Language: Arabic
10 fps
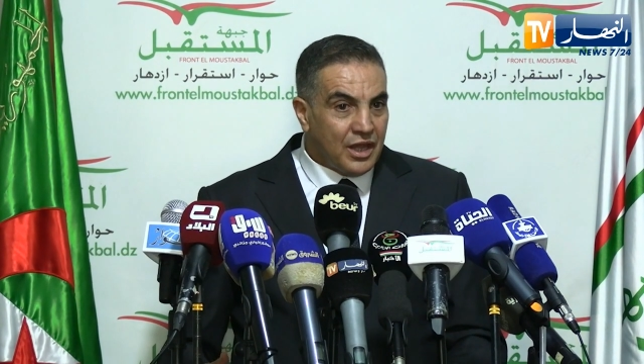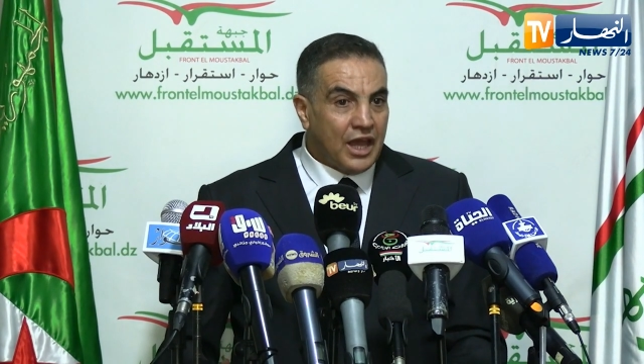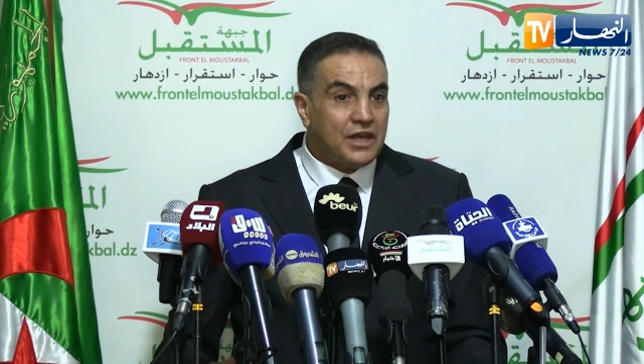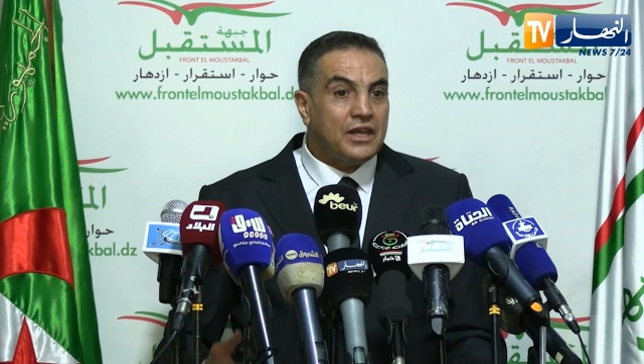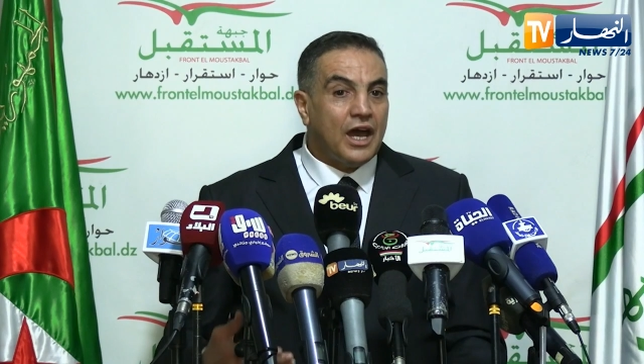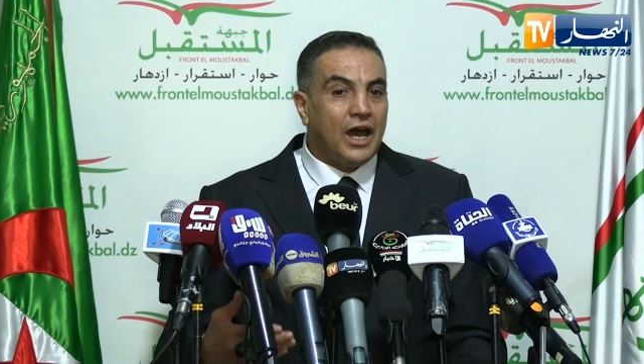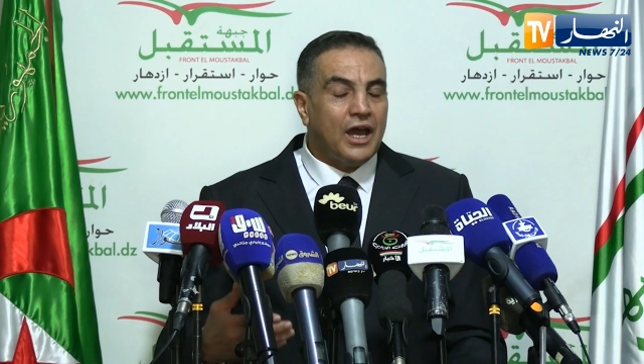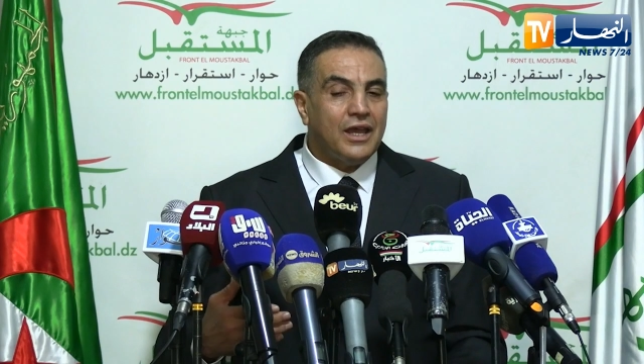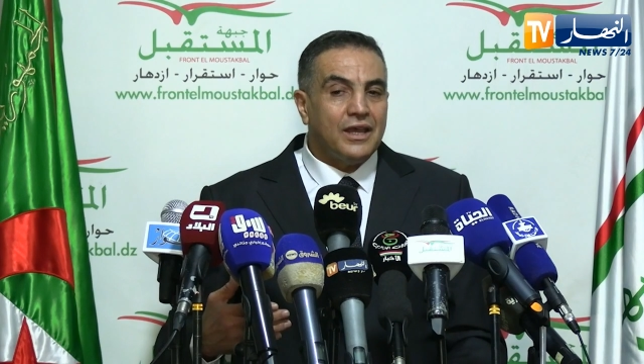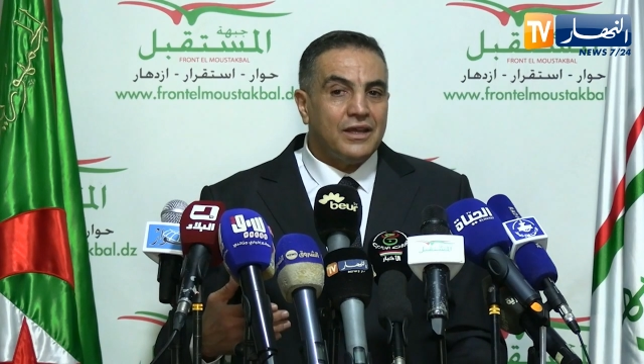ان
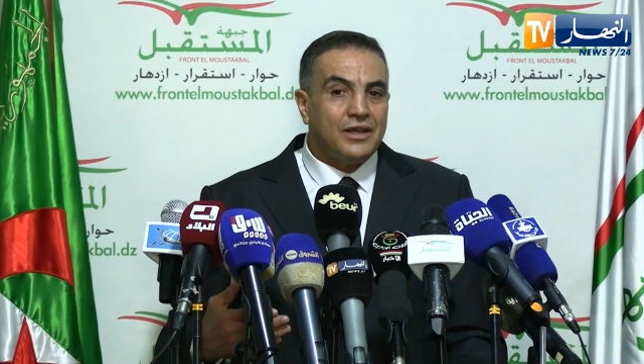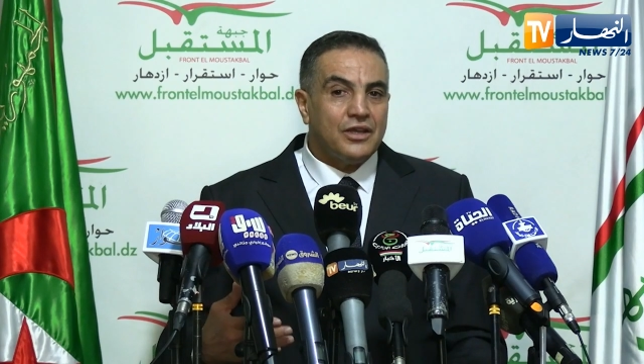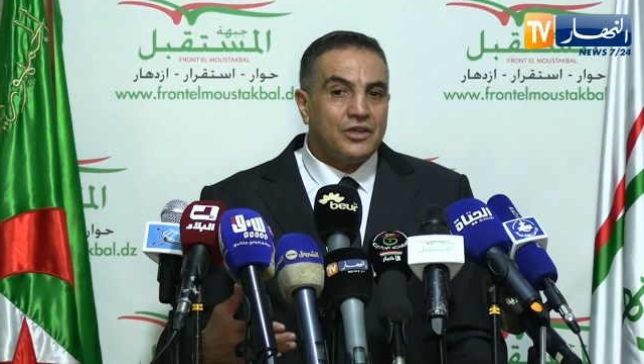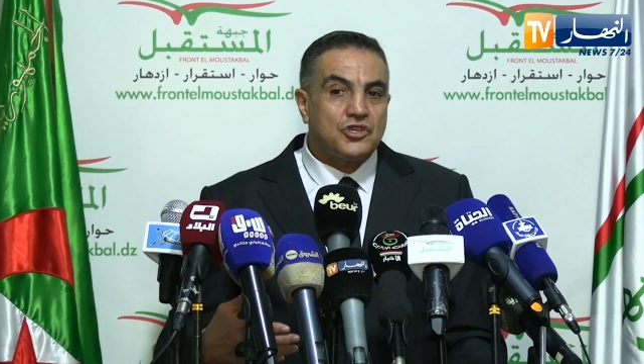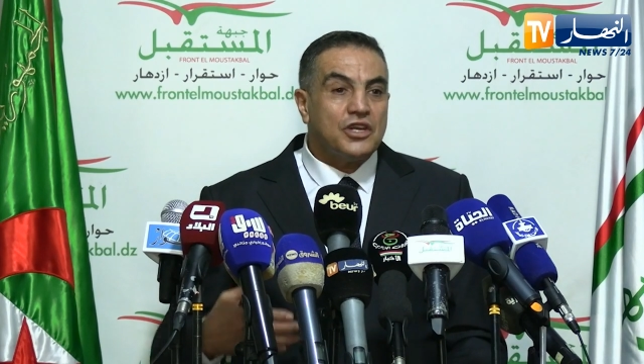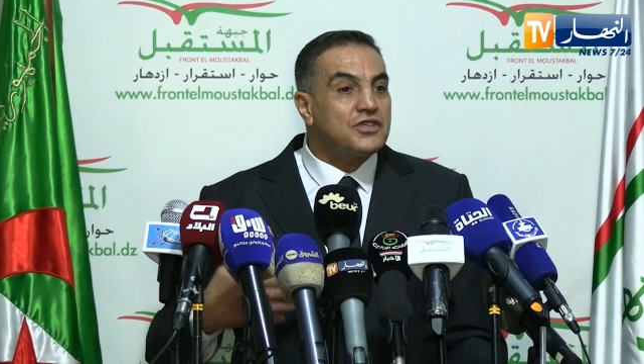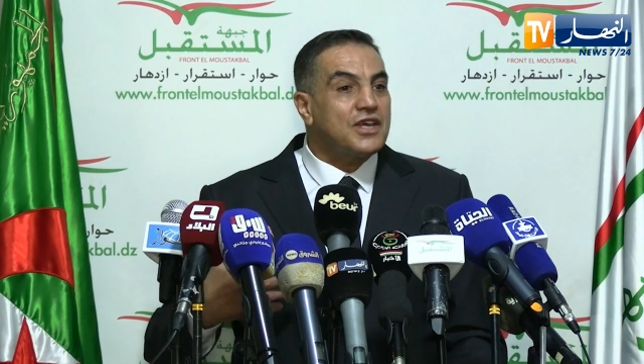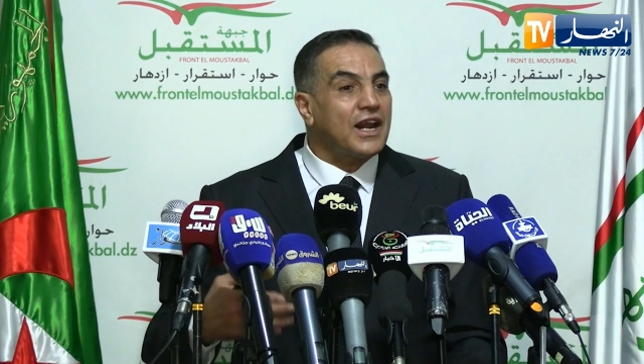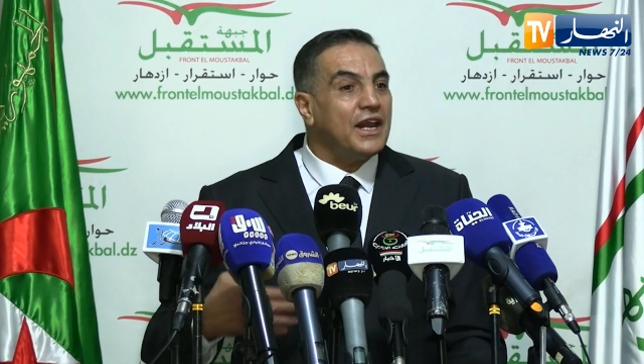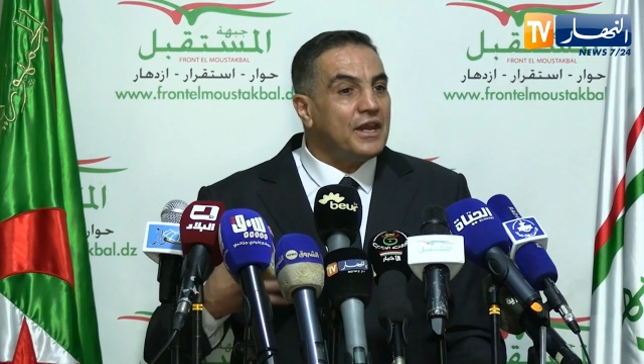الشيء اللي
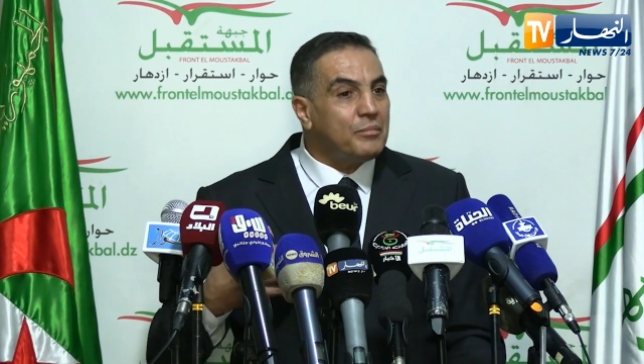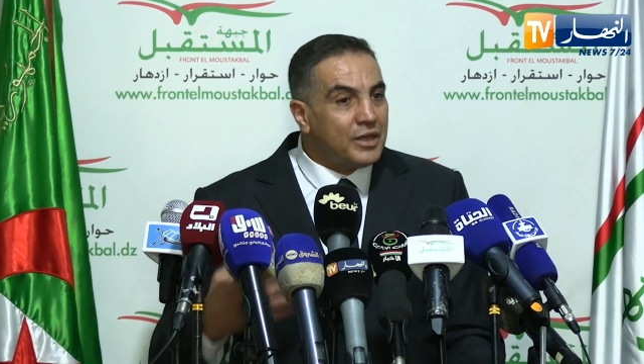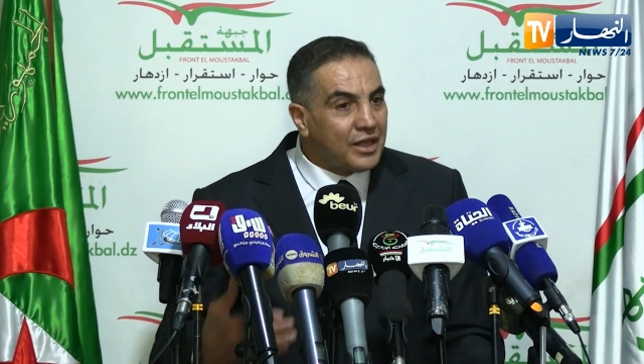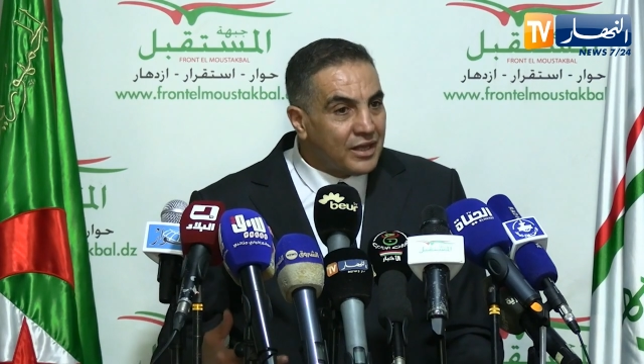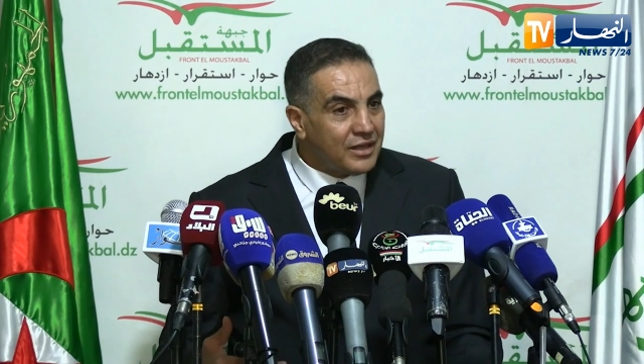صرحنا به